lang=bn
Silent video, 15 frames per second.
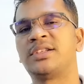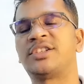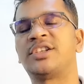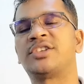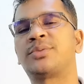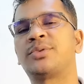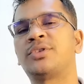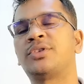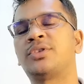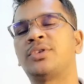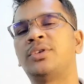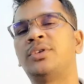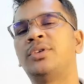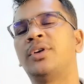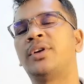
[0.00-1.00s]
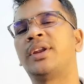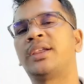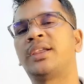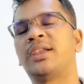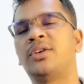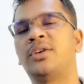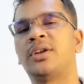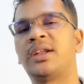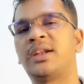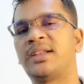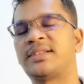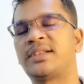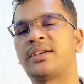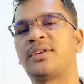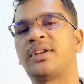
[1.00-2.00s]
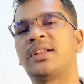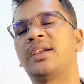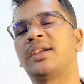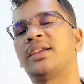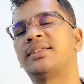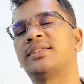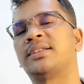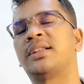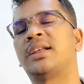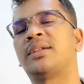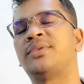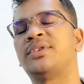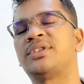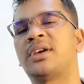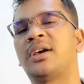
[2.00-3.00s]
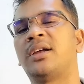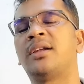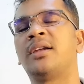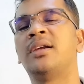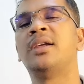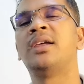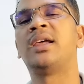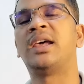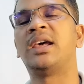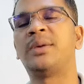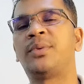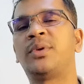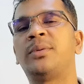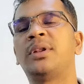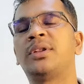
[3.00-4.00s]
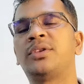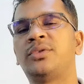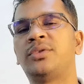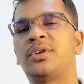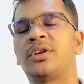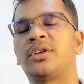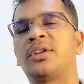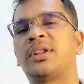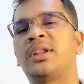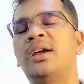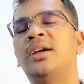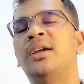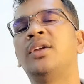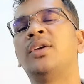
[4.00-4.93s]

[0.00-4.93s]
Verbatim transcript: শেষ পর্যন্ত অনেকেই অনলাইনে চেক করে দেখে যে তার বিশাল অ্যাপ্রুভাল তো দূরের কথা